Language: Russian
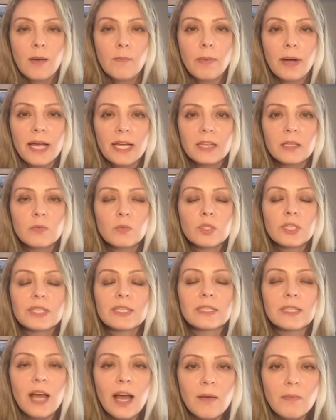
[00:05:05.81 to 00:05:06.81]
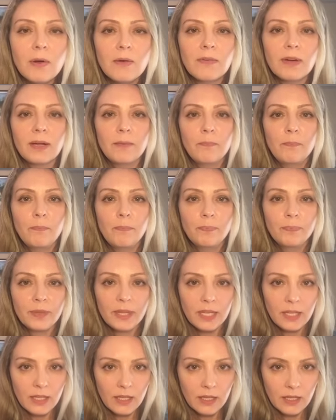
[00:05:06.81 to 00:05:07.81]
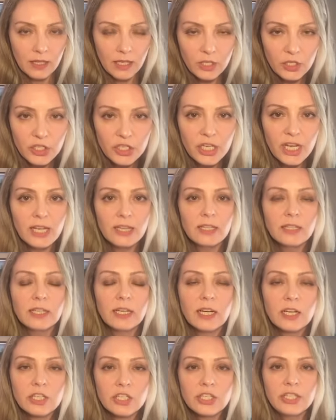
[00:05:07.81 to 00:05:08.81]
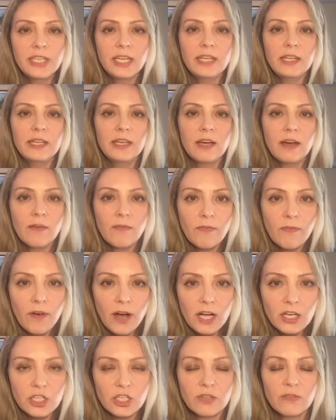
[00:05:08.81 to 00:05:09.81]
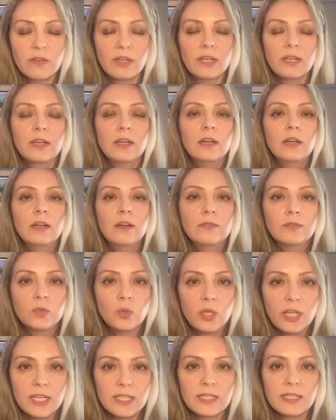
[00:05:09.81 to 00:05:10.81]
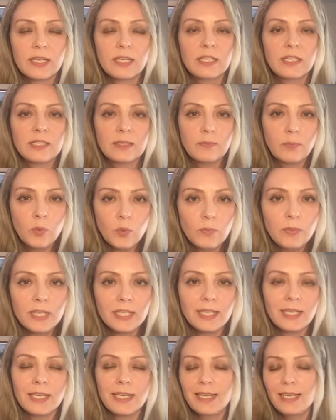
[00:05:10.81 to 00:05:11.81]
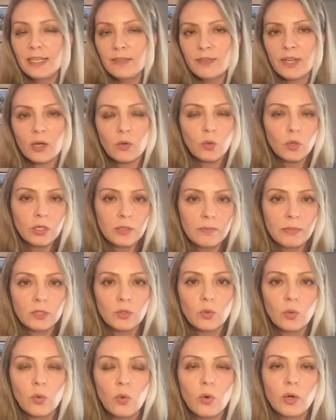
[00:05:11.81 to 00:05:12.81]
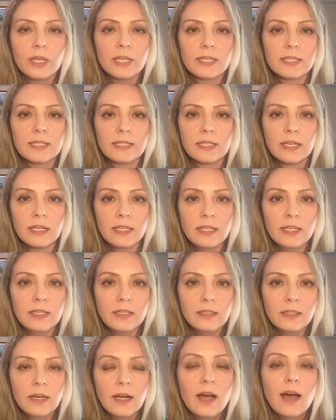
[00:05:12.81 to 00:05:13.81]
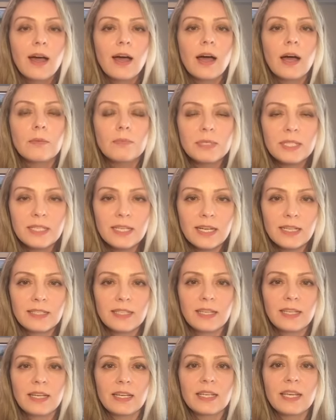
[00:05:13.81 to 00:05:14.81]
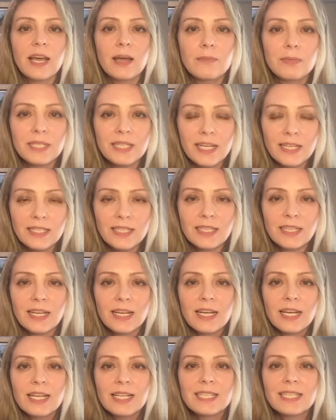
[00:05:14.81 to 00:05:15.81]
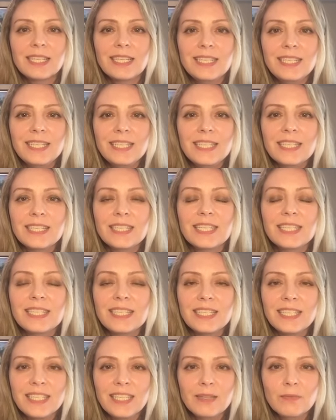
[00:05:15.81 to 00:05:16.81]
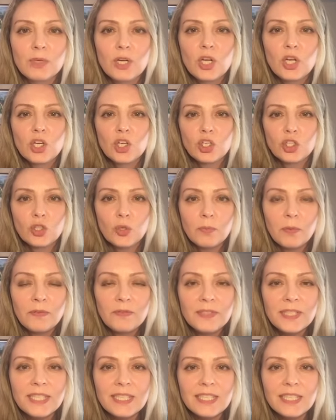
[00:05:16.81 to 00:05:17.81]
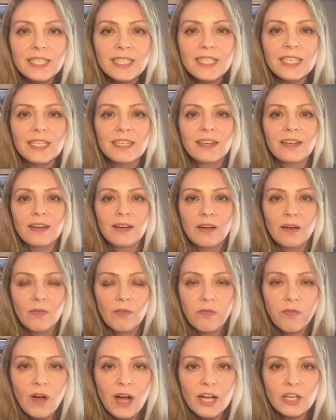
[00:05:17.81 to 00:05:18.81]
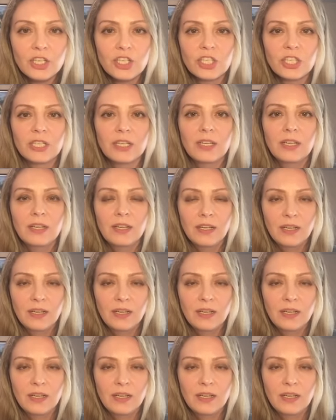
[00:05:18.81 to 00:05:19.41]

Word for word: Поэтому с самого начала нахождения вашего Турецкой республике или в какой-либо другой стране, обязательно и обязательно следите за тем, чтобы все ваши